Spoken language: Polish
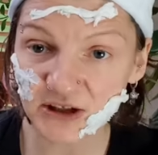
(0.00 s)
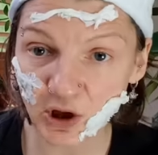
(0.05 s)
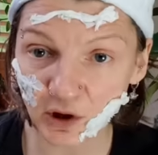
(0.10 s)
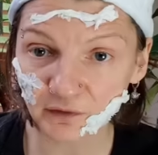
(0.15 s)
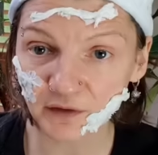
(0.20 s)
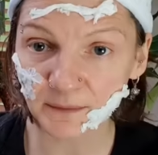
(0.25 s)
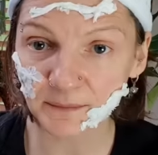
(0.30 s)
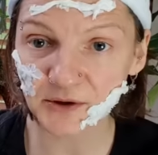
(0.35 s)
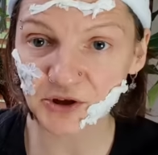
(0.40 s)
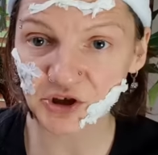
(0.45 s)
co
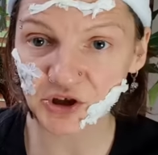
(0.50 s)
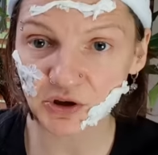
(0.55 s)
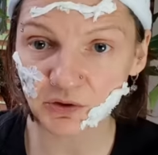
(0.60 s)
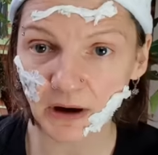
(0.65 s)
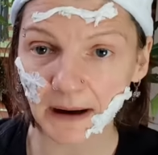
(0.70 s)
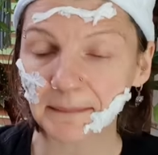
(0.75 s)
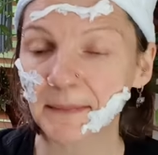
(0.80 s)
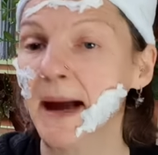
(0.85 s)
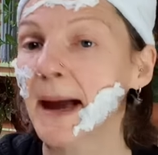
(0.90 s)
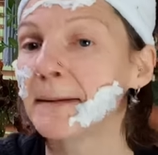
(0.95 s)

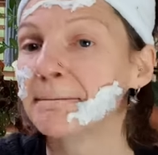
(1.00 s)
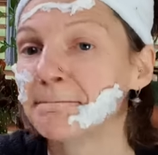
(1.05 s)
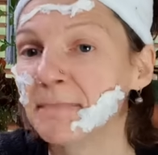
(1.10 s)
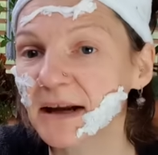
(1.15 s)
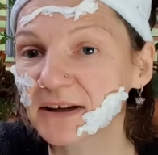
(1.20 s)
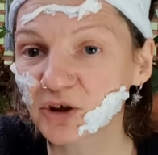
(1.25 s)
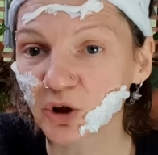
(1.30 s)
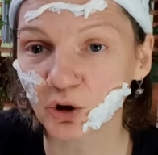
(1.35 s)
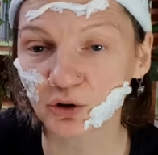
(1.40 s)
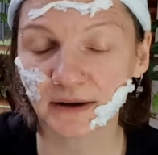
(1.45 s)
wymyśliłam?
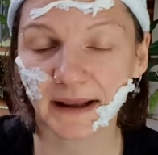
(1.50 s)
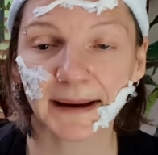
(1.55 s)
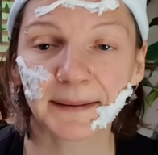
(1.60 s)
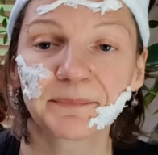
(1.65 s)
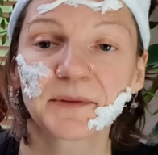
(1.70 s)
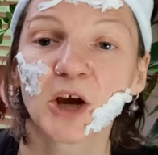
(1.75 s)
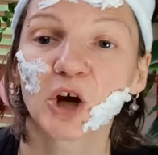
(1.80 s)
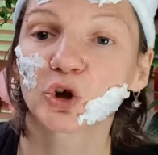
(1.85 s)
Metodę,